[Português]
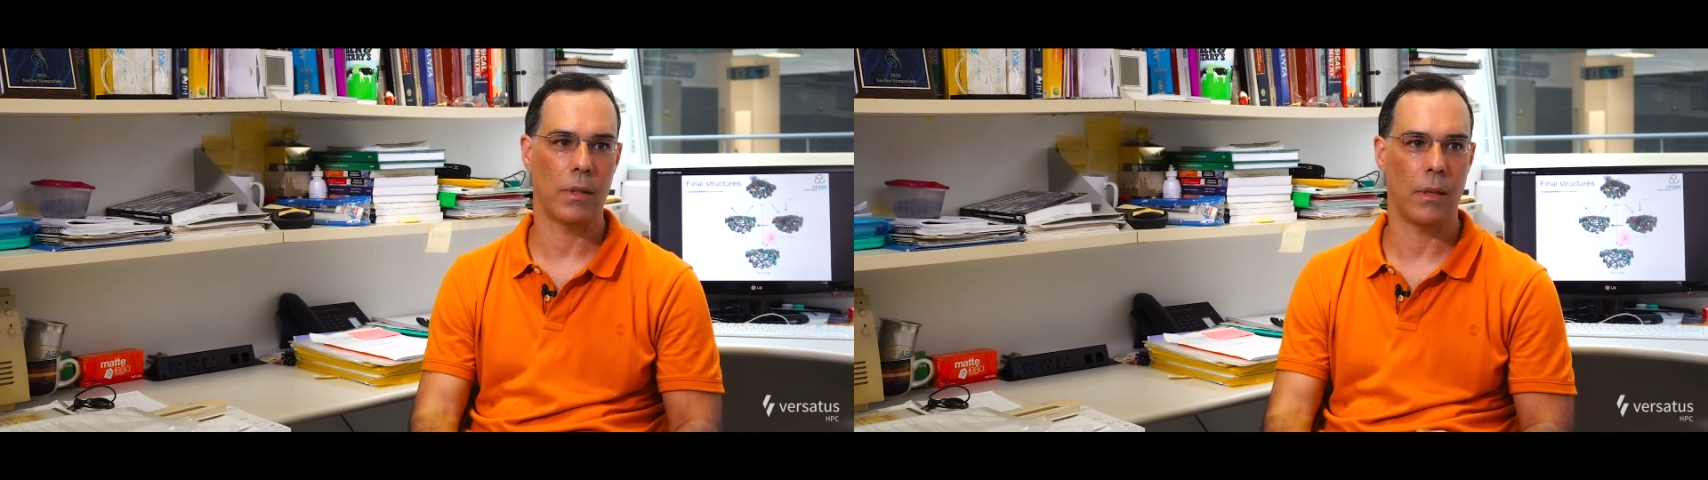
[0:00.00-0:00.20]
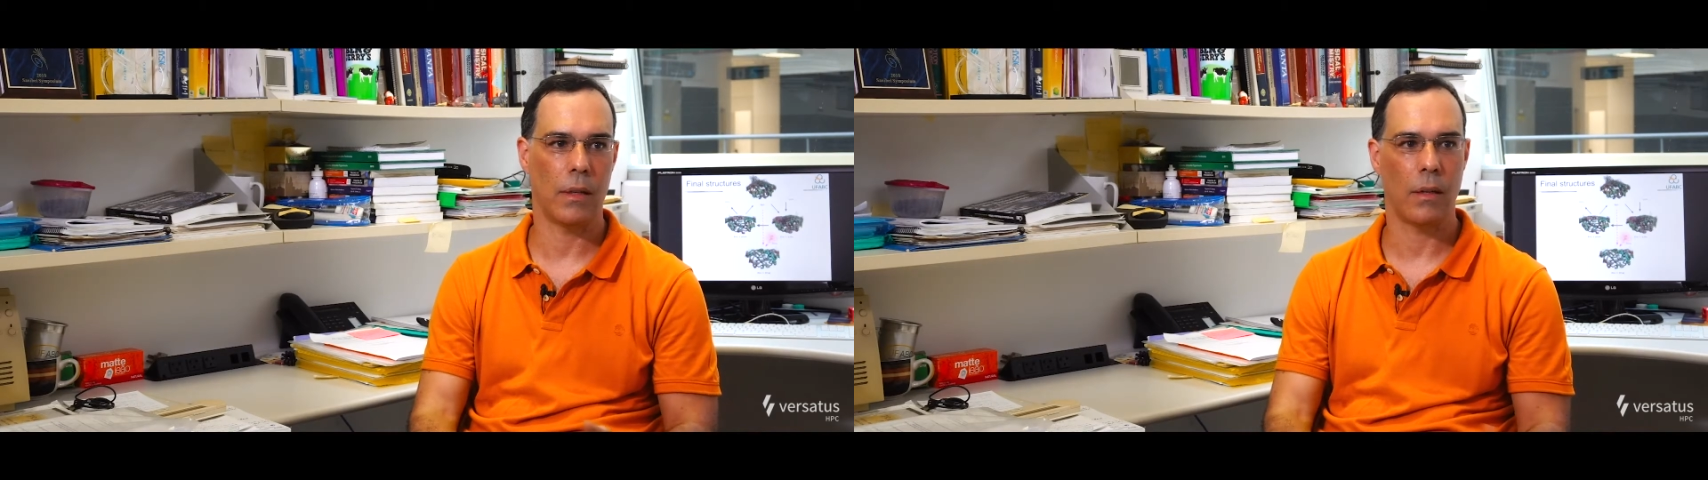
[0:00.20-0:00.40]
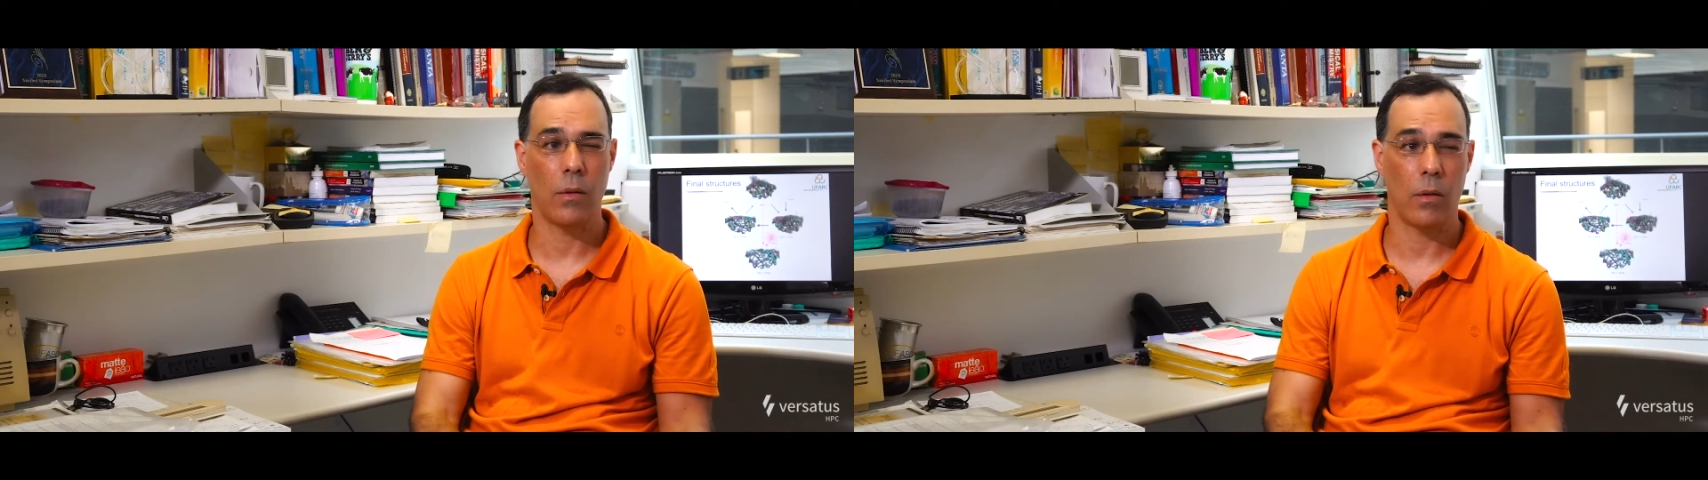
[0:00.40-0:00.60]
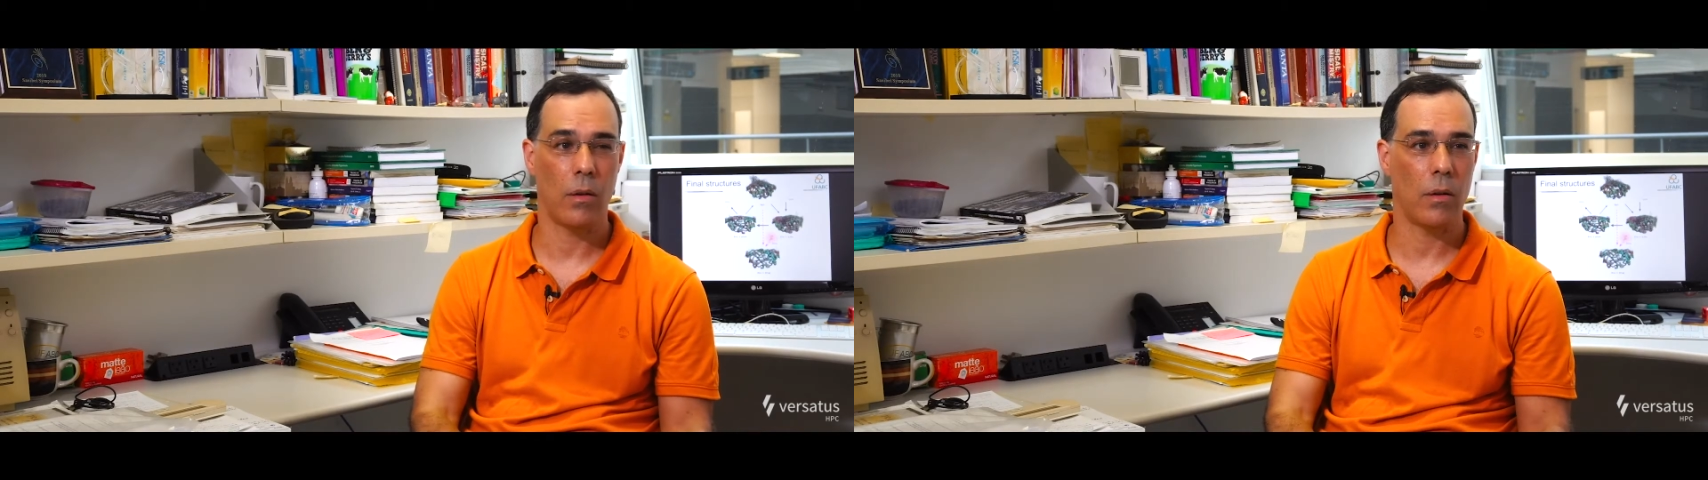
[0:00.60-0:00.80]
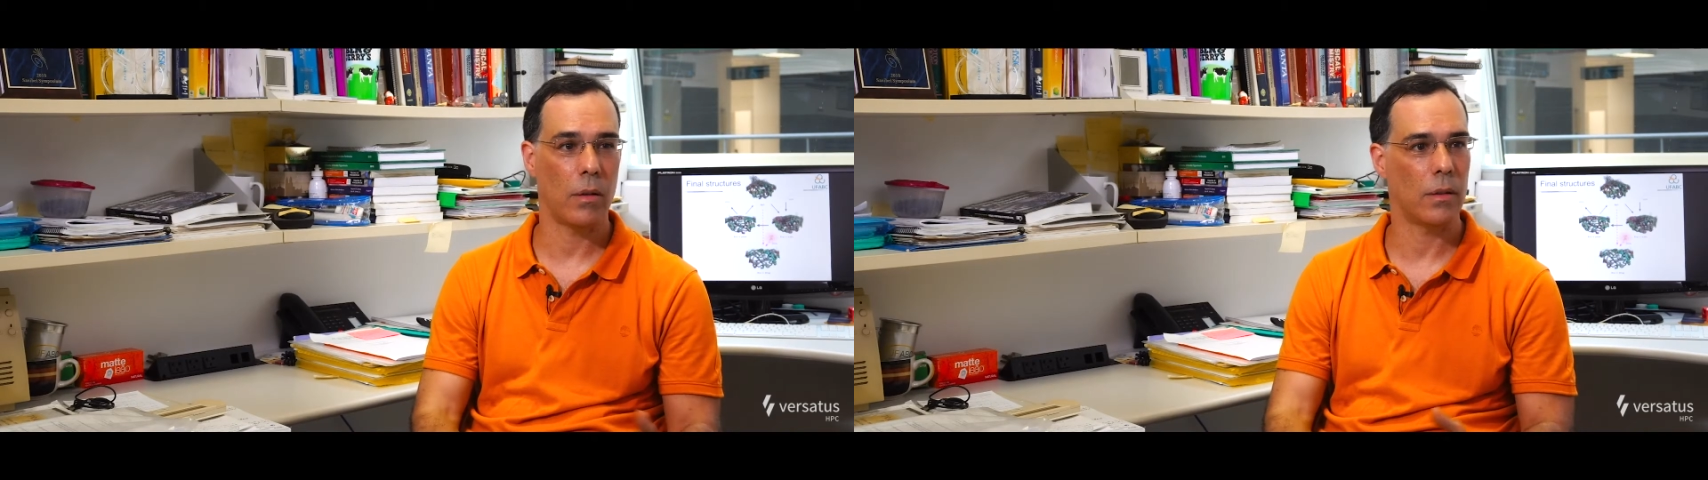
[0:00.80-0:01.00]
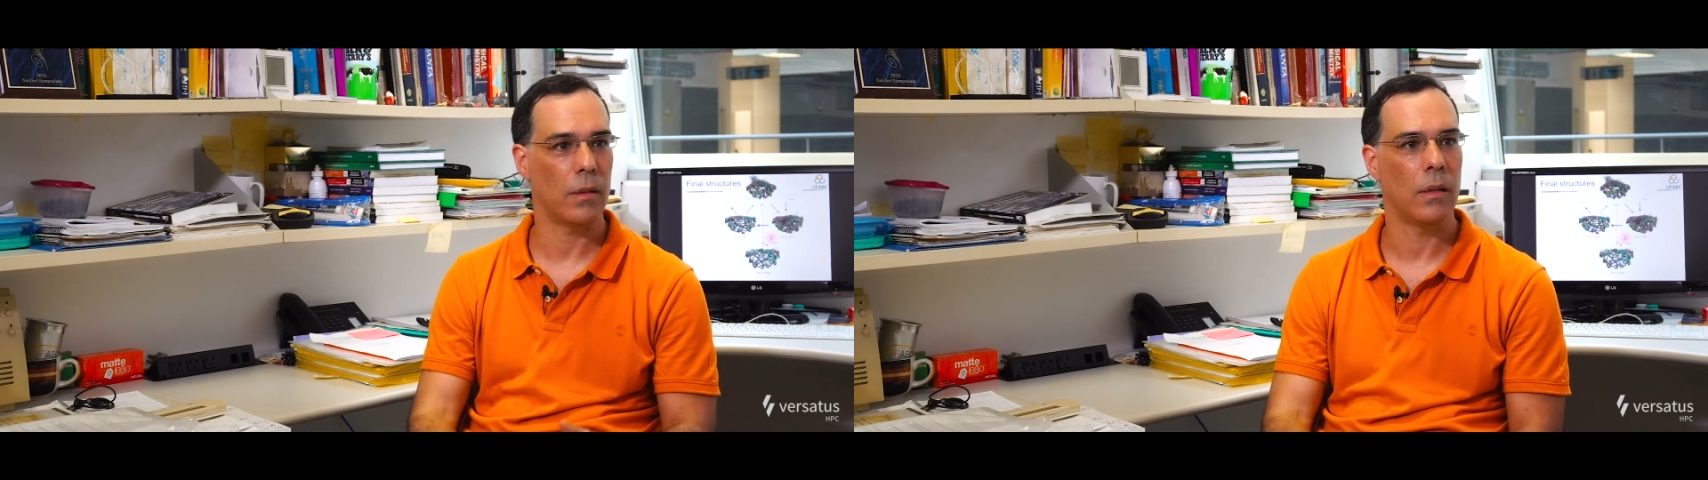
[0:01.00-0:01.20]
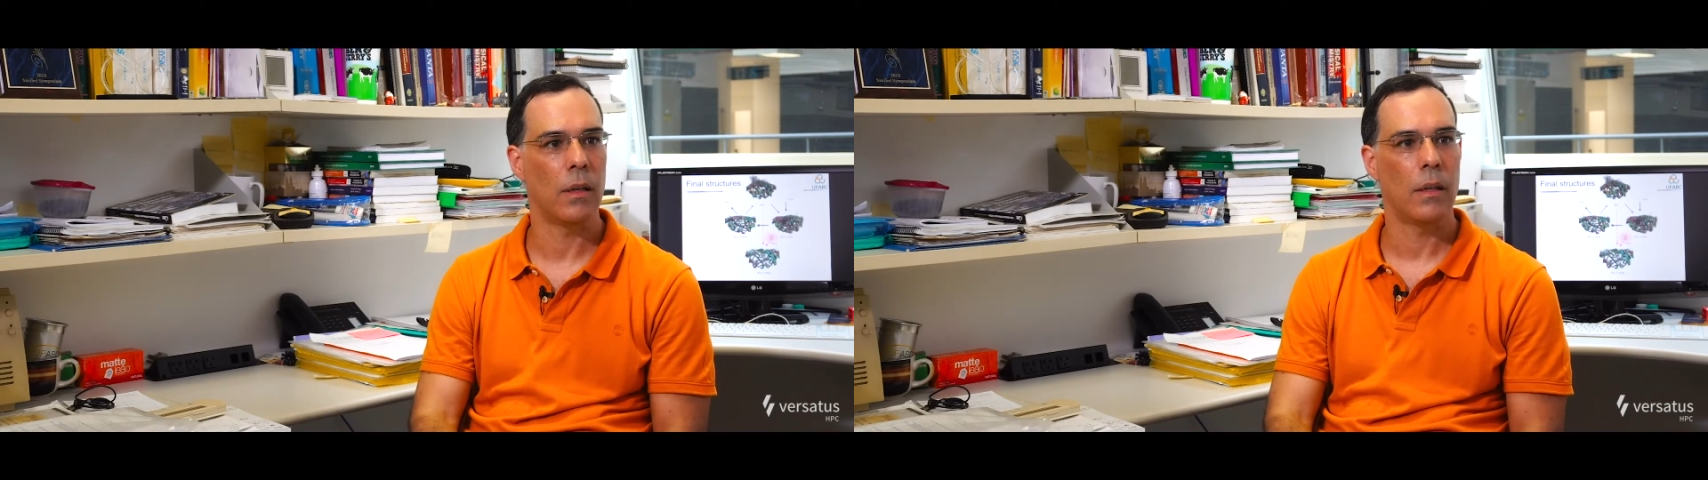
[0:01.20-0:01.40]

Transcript: tem a necrose,